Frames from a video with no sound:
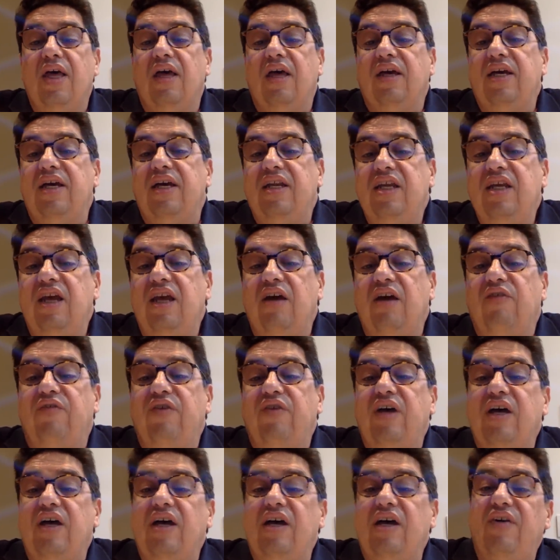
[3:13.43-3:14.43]
يعني
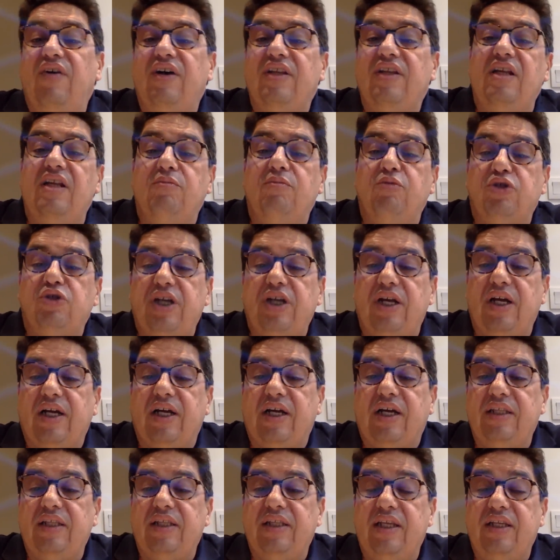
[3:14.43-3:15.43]
في هذه
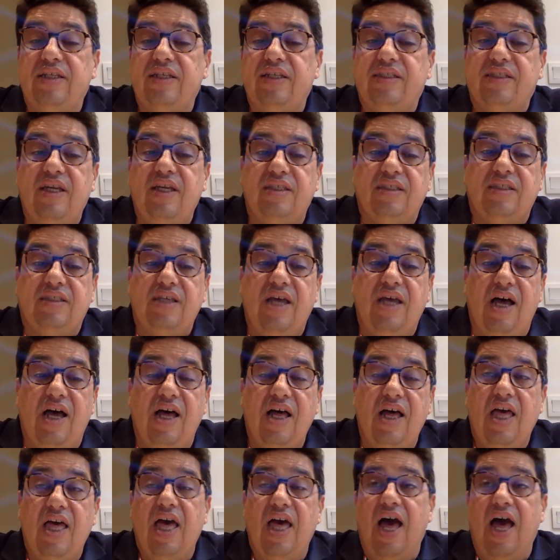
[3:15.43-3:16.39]
المشاركه ديالنا السادسه